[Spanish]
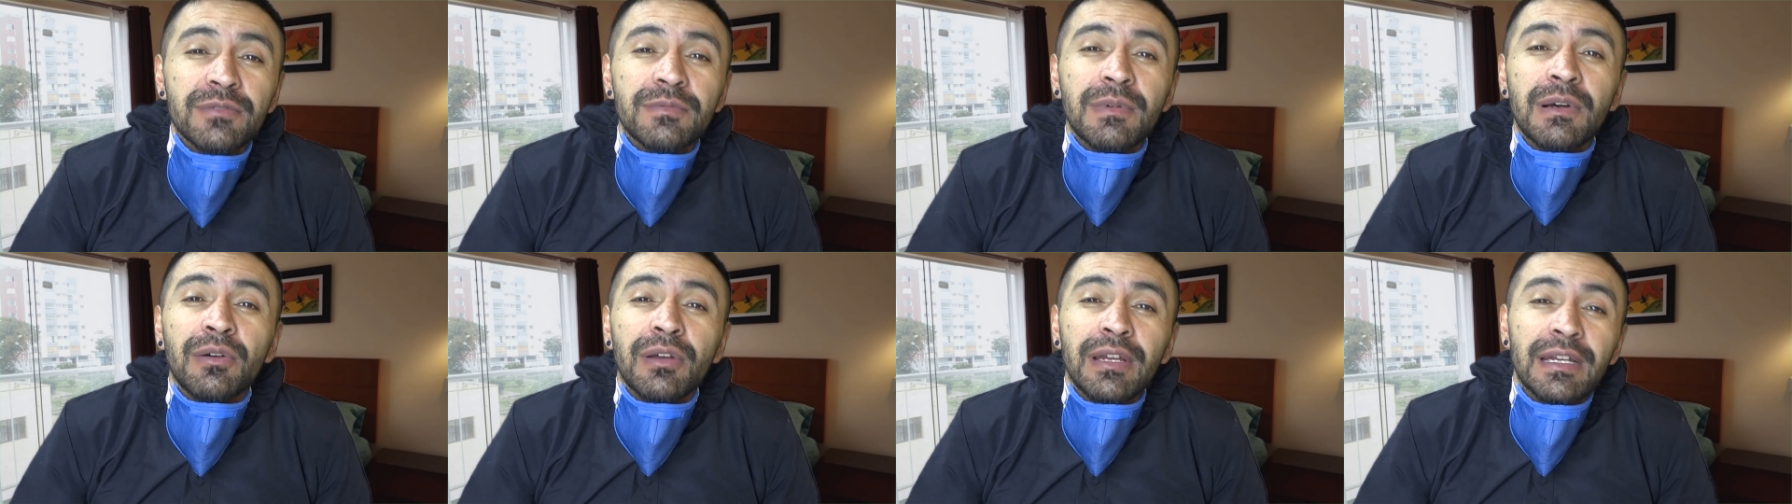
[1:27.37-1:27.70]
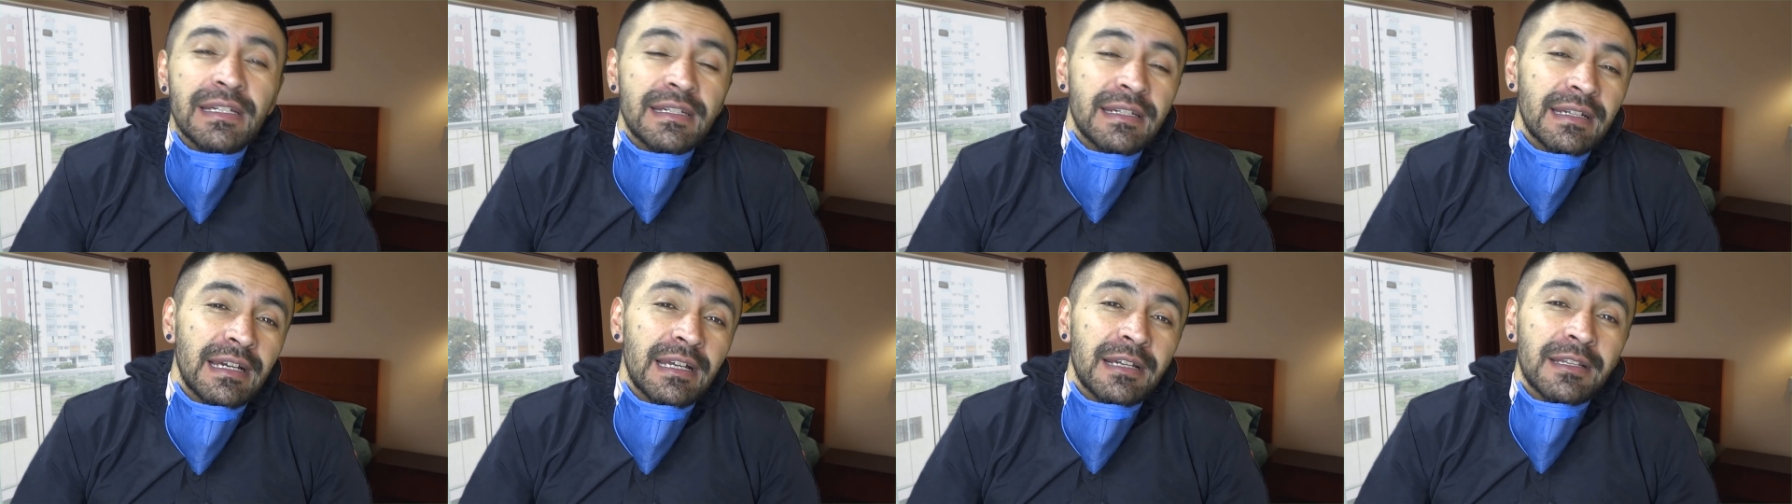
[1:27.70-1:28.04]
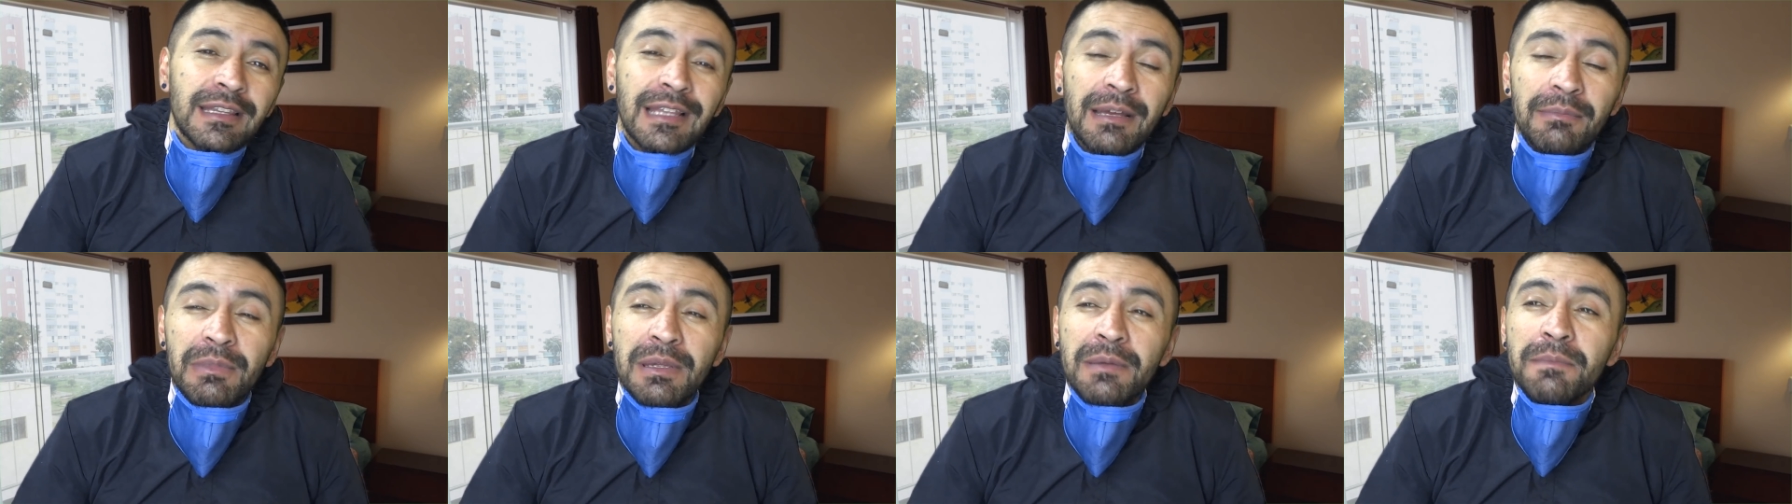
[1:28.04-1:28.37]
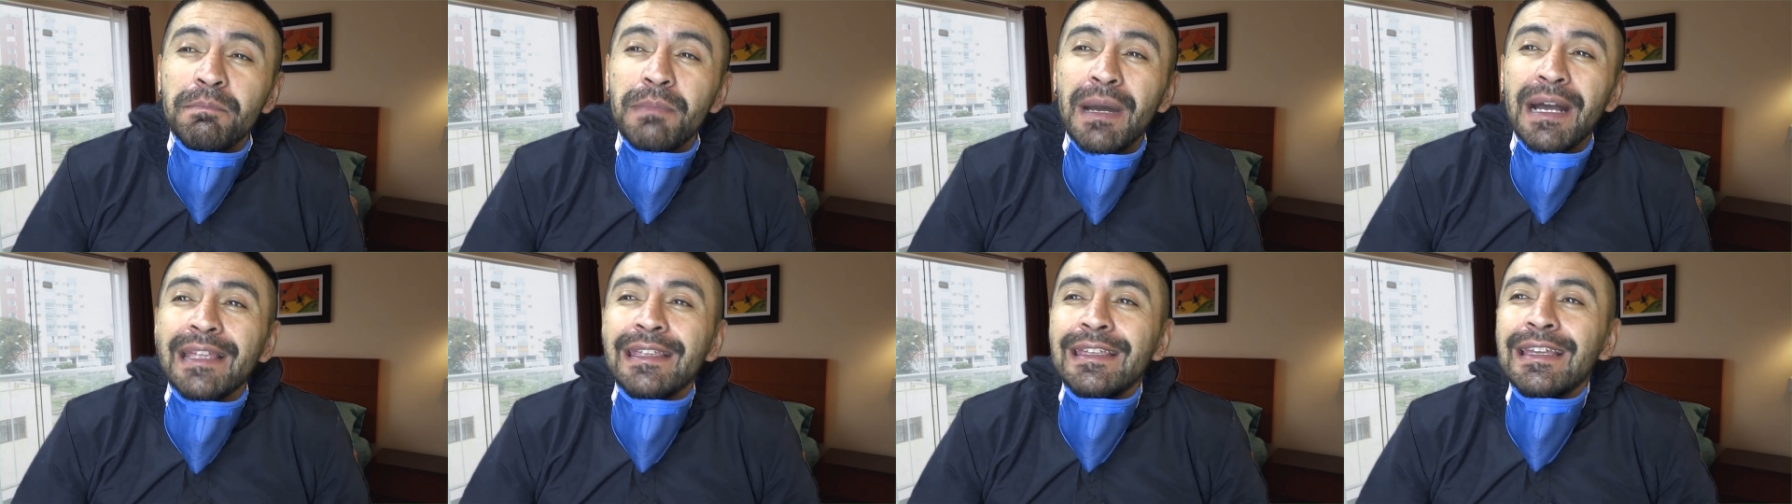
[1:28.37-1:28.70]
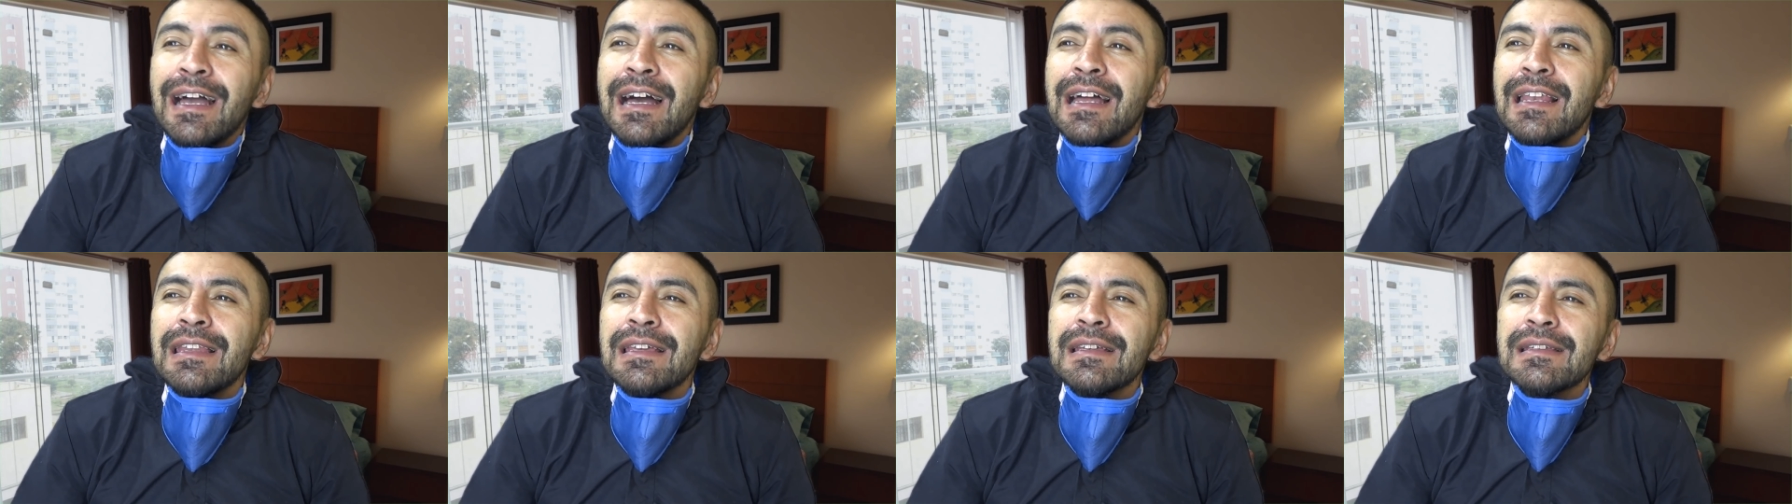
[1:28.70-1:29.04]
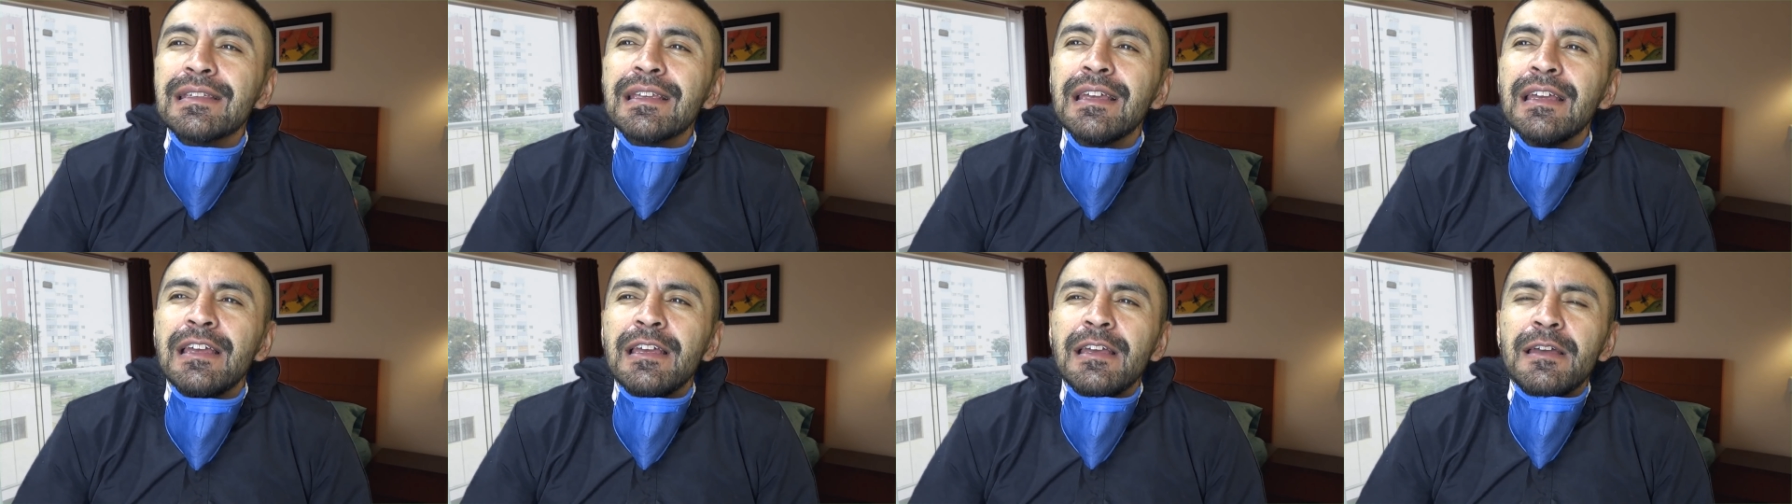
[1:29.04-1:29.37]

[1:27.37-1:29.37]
me voy a entregar también pañales,